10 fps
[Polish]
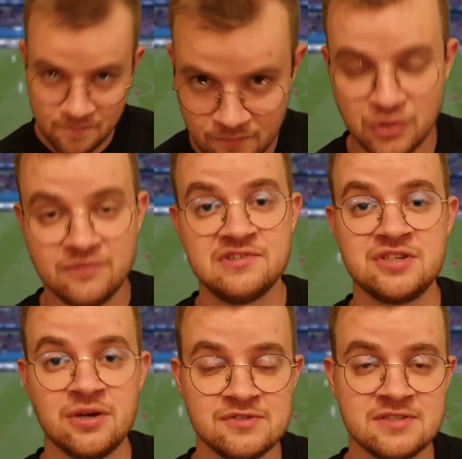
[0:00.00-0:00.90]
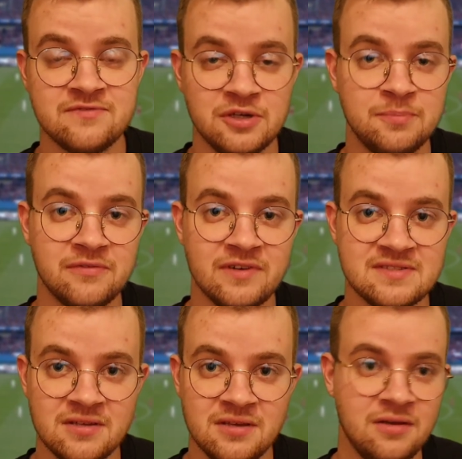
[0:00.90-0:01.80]
podwyższając swoje
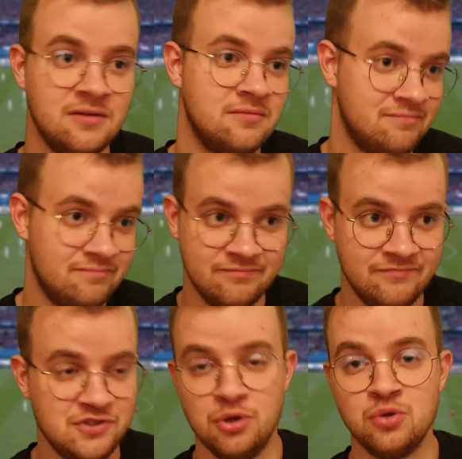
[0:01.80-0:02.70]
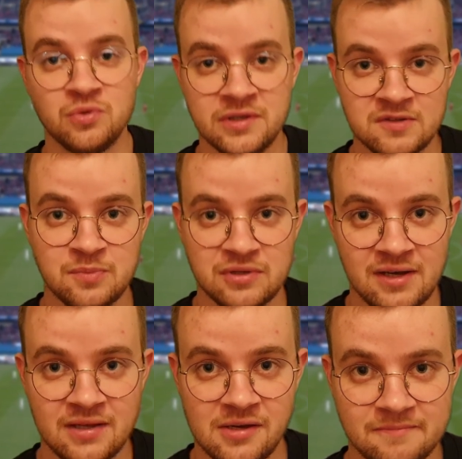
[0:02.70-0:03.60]
prowadzenie w środku tego
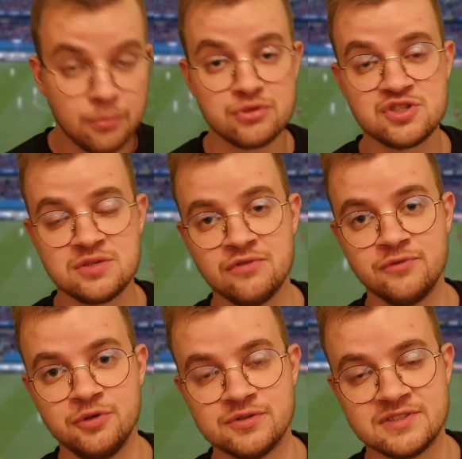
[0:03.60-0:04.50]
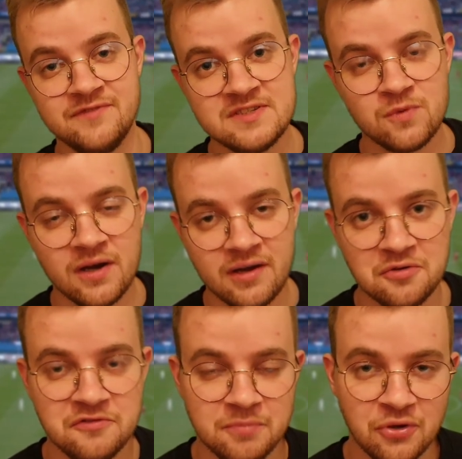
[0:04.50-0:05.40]
spotkania. Podsumowując, Wisła
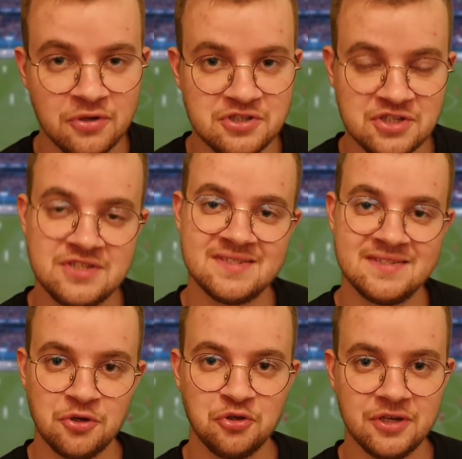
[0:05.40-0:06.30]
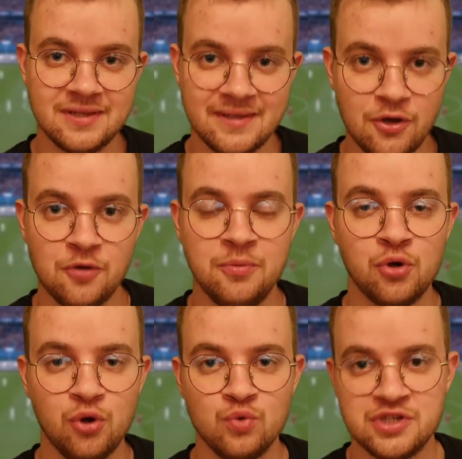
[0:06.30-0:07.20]
Kraków, Pogoń Szczecin 0 do 1 po
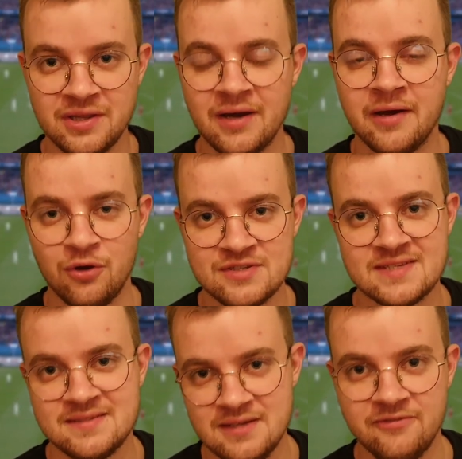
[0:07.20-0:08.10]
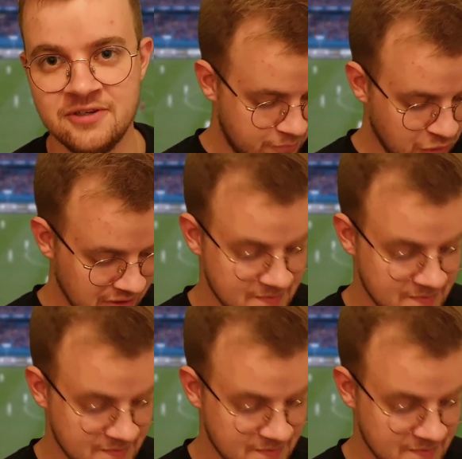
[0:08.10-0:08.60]
golu Żana Carlosa Silwy. Po tym